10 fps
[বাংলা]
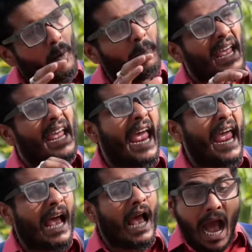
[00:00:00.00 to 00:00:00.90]
তবে
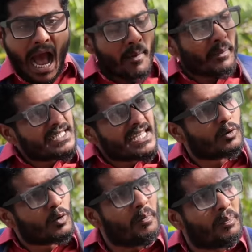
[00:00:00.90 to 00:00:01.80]
হ্যাঁ আমি
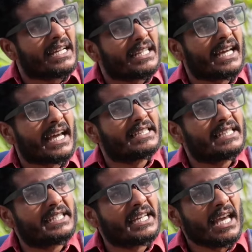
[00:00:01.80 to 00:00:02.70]
যে কোম্পানি থেকে
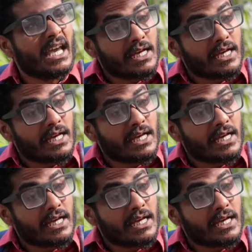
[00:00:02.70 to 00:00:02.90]
এসেছি